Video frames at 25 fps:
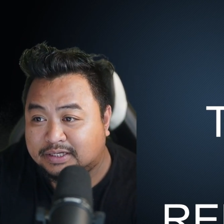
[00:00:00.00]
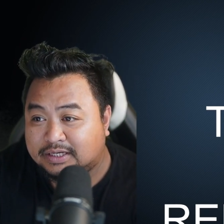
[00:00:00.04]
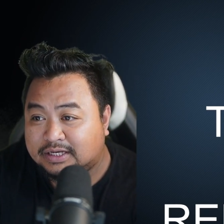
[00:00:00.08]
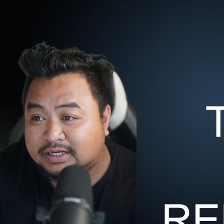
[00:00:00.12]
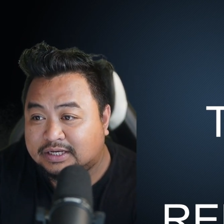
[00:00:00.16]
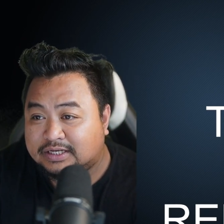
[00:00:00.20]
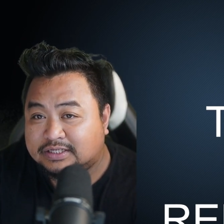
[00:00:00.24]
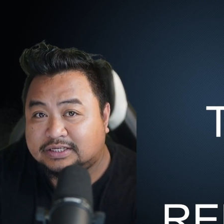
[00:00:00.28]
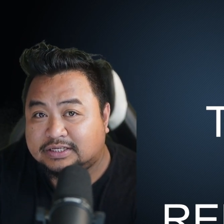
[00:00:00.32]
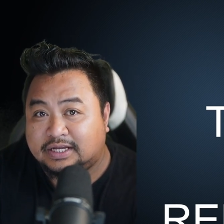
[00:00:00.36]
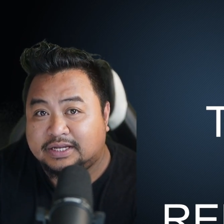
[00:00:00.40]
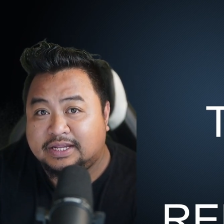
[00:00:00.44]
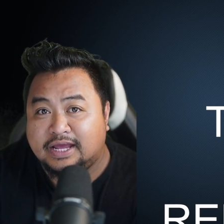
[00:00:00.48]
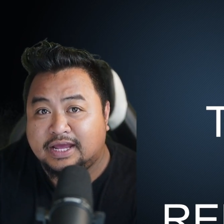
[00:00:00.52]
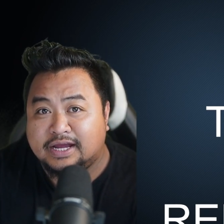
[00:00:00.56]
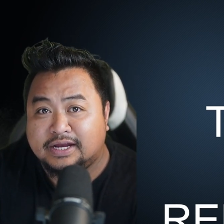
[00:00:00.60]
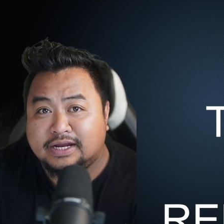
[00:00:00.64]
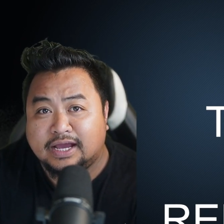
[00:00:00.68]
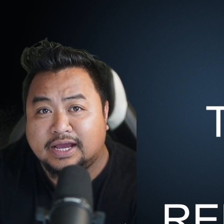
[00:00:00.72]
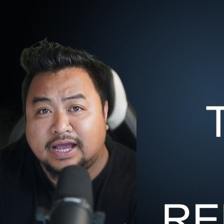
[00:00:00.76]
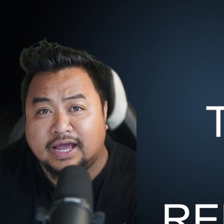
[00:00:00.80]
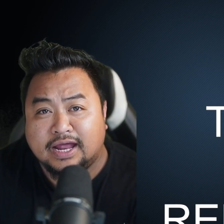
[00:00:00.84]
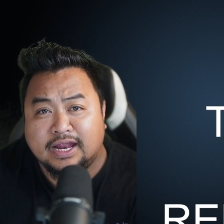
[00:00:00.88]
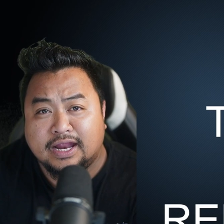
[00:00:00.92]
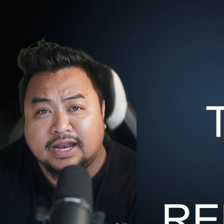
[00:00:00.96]
Sa diyang
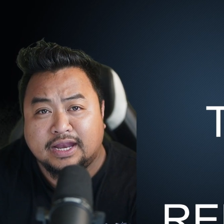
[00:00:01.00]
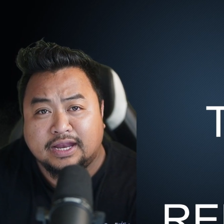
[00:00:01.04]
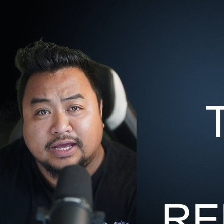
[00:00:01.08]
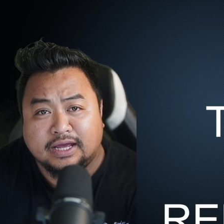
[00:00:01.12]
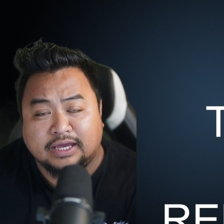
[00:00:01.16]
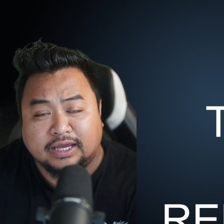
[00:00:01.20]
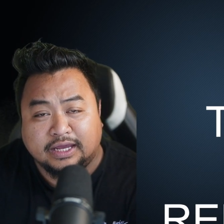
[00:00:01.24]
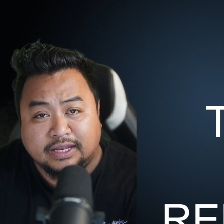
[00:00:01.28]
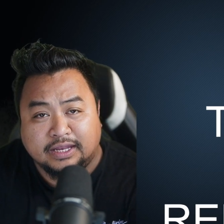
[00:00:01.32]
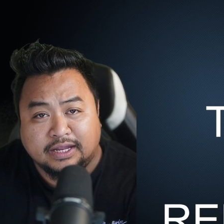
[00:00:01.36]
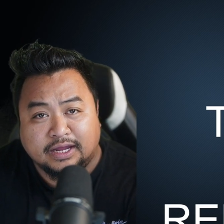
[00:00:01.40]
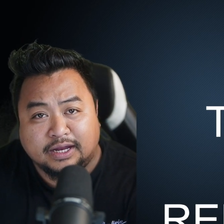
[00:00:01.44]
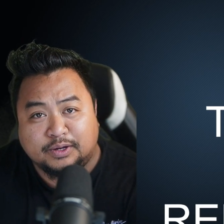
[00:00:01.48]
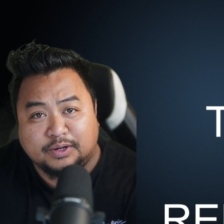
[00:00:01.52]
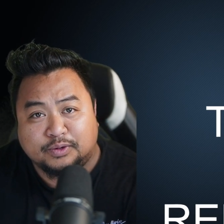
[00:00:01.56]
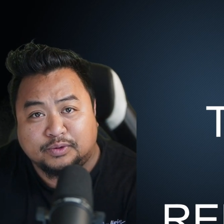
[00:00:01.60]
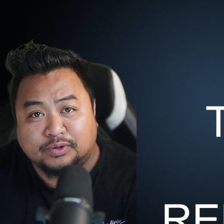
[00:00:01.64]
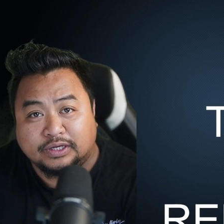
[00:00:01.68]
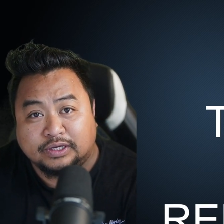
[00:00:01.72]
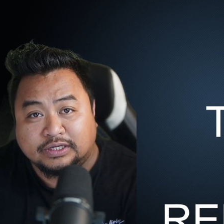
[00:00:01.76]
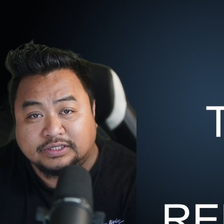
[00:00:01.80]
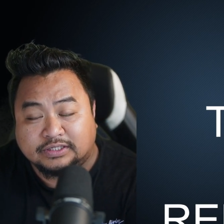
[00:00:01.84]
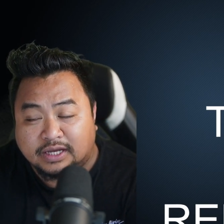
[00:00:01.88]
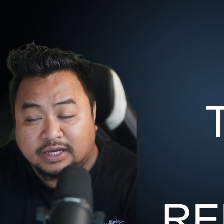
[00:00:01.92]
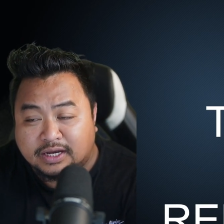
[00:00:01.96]
nag nagedad og
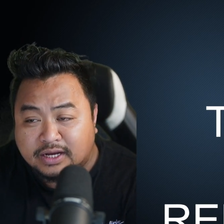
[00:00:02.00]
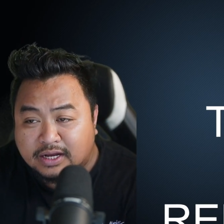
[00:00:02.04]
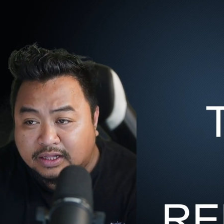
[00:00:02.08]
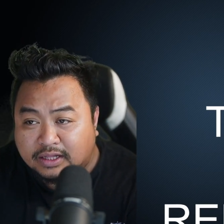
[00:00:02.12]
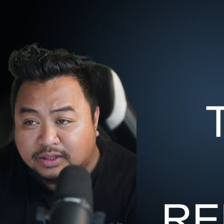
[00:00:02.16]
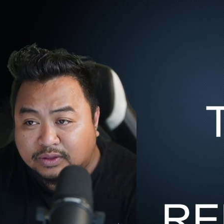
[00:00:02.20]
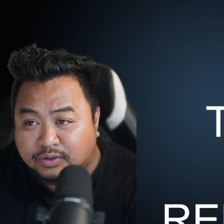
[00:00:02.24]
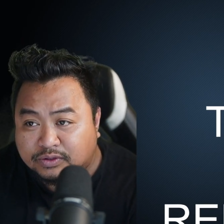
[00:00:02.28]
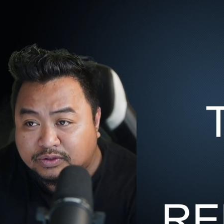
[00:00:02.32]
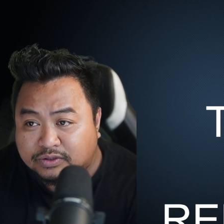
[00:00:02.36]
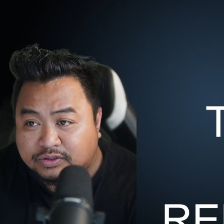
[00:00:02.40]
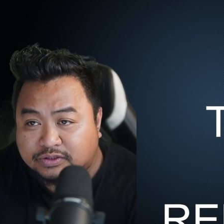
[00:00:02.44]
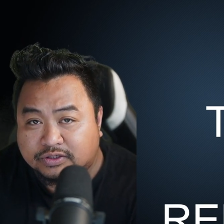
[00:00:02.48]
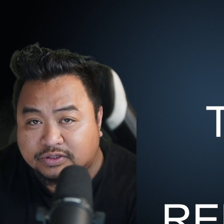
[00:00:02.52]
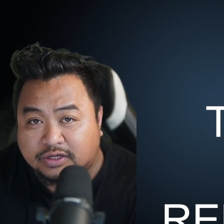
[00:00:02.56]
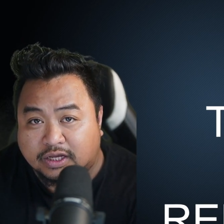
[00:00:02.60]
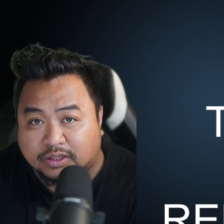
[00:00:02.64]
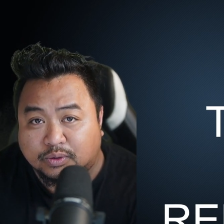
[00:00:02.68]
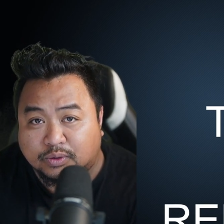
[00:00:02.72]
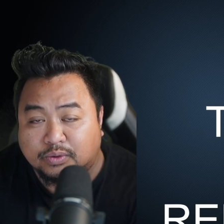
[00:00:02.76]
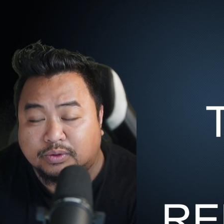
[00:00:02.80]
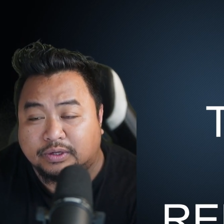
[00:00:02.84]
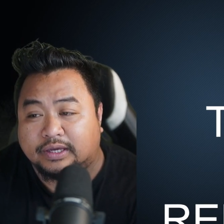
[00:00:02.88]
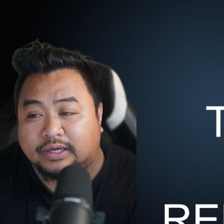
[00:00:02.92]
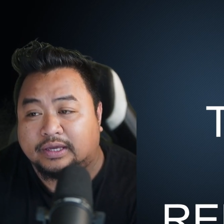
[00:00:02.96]
isang gatos ka
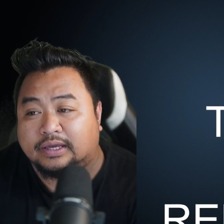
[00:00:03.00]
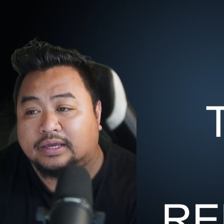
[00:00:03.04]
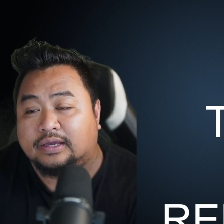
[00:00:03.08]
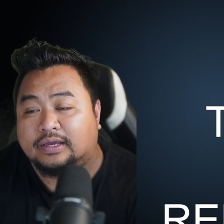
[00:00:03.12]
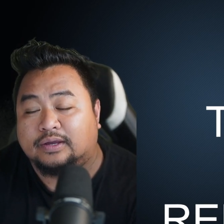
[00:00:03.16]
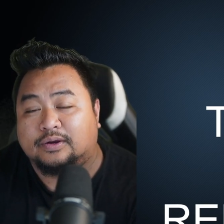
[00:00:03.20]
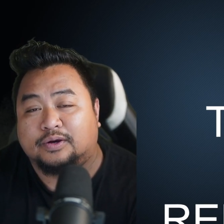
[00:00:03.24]
tuig,